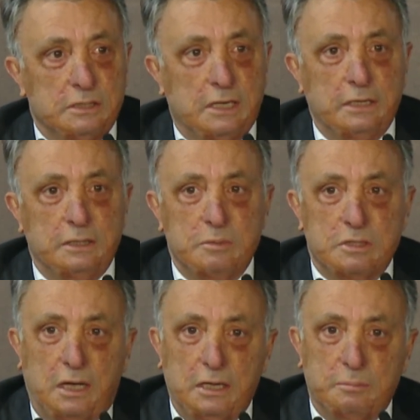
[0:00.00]

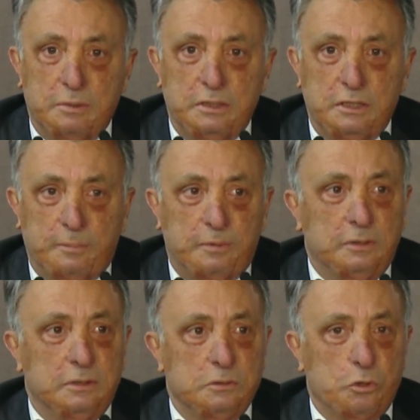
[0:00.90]
kendimize ait bir
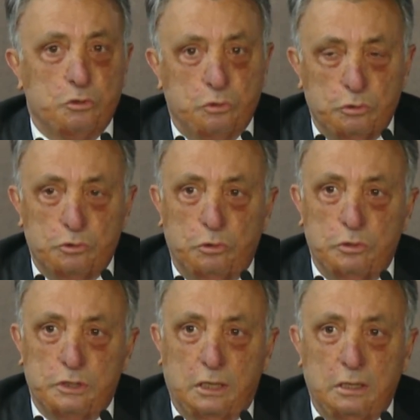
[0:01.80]
yapı söz konusu
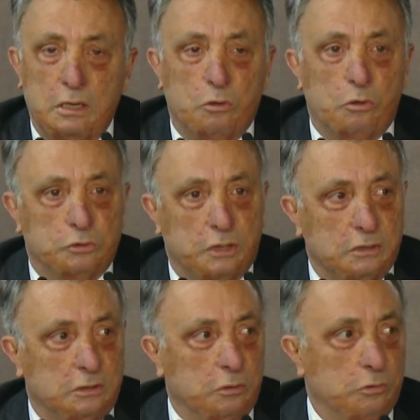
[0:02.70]
olacak,
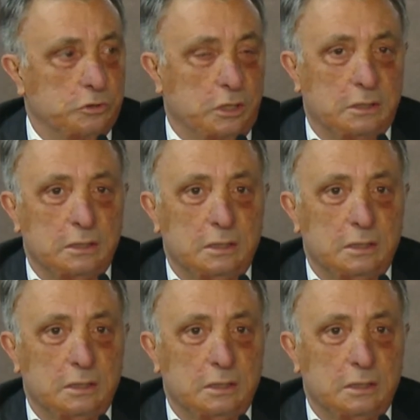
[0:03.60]
kontratlar olacak.